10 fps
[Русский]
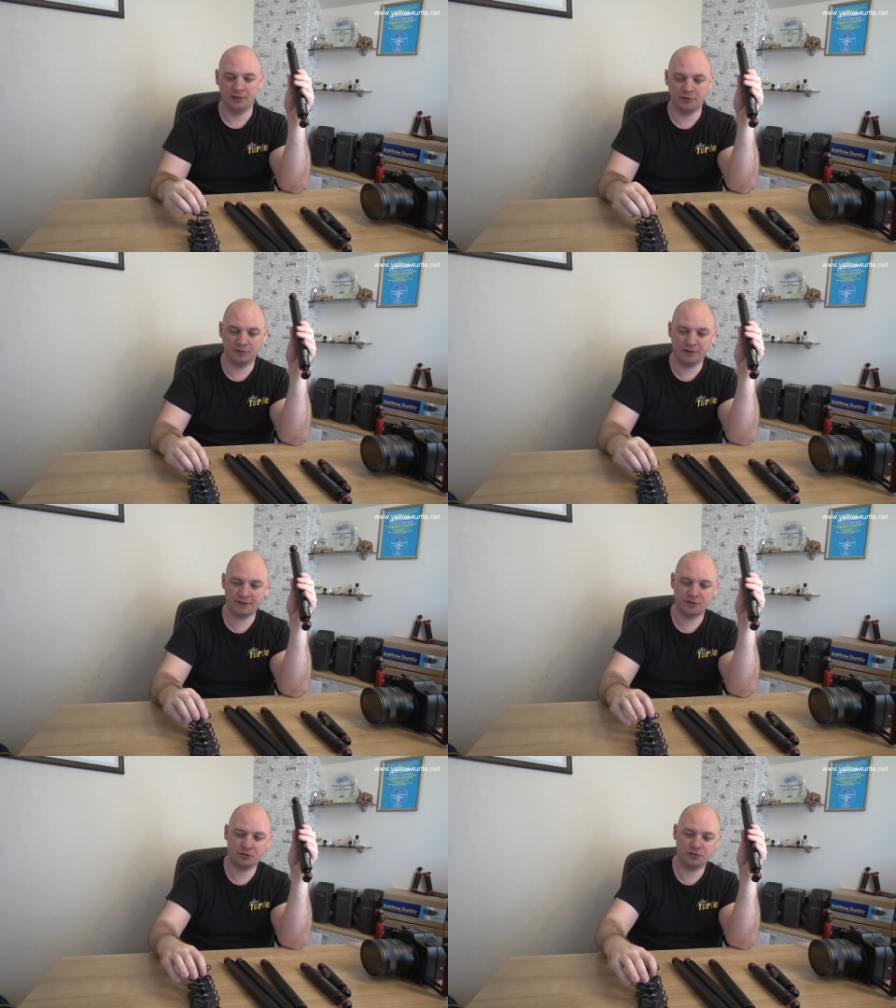и у
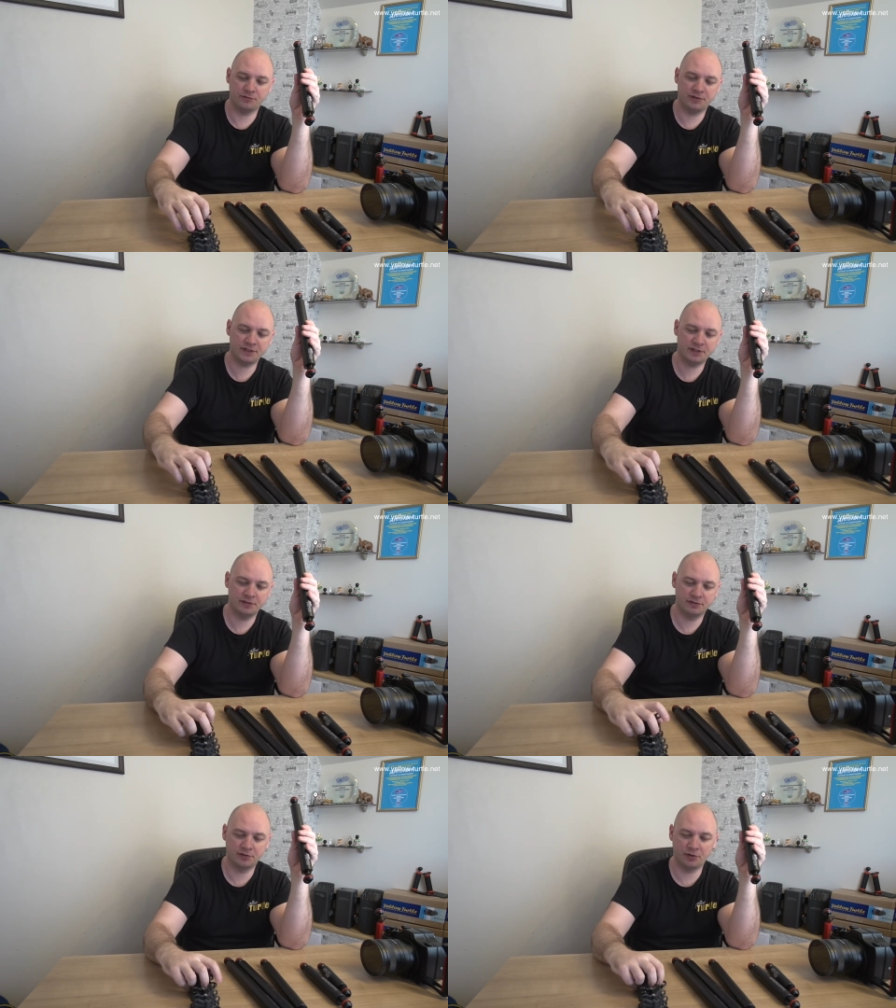вас еще вес
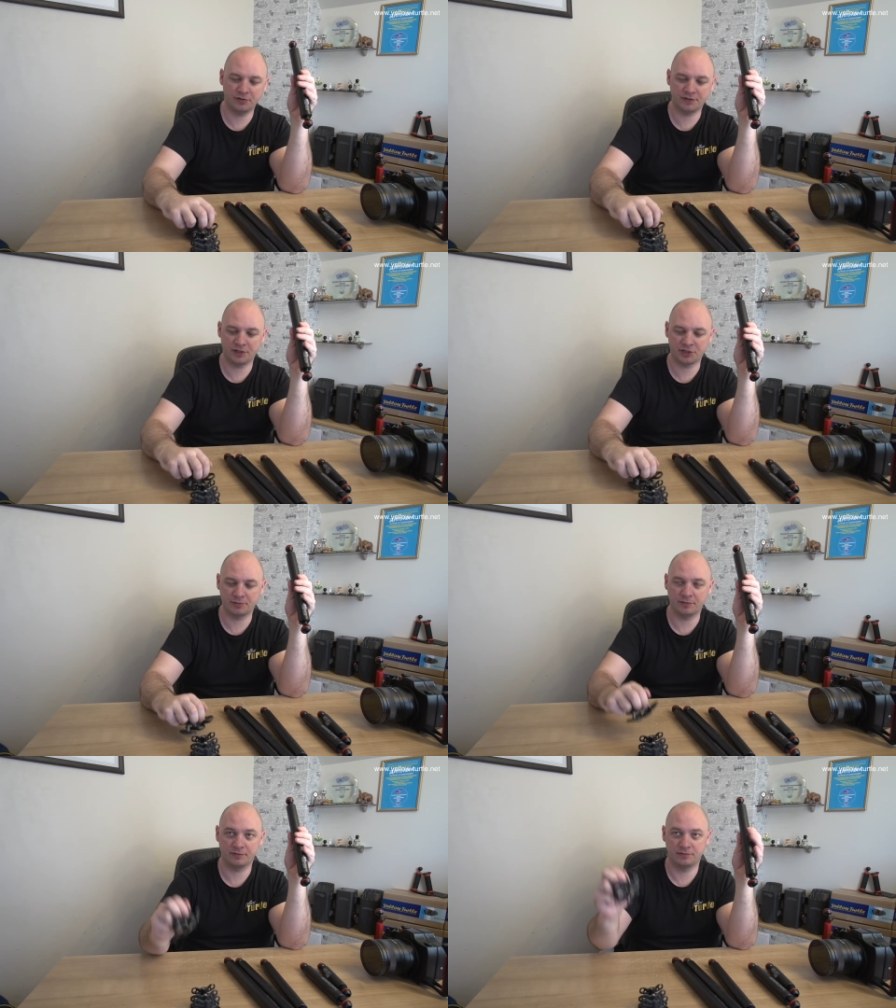трех
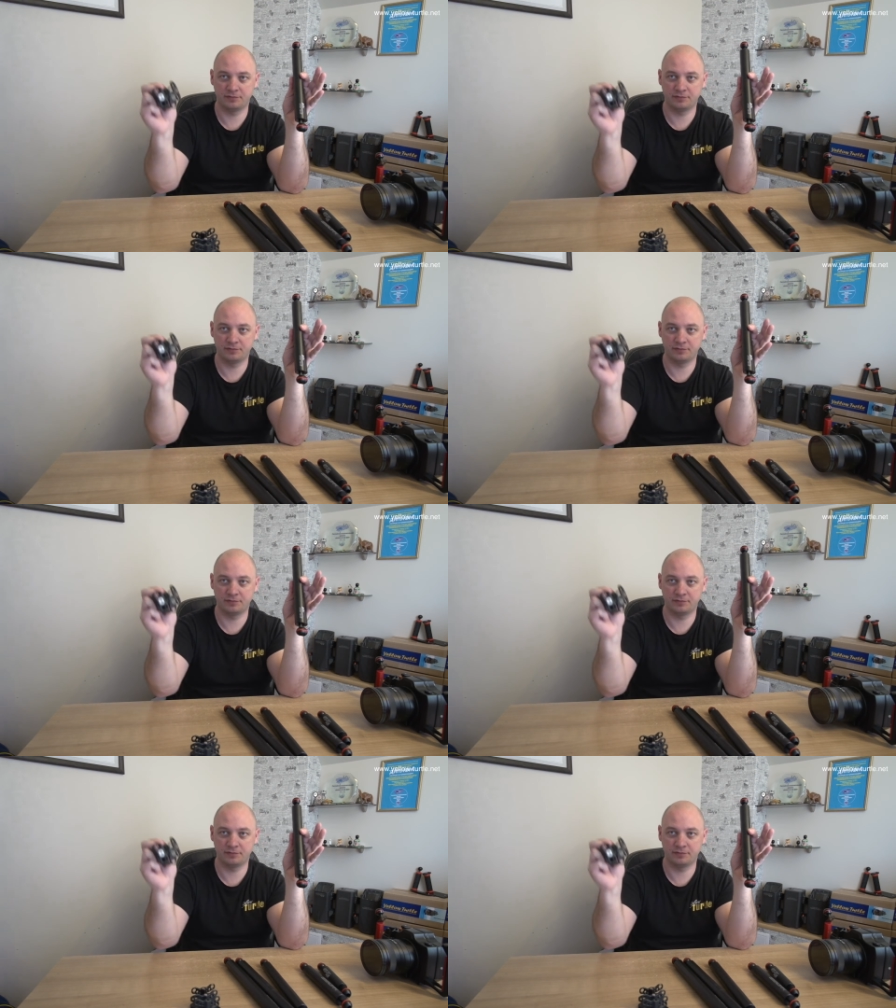зажимов.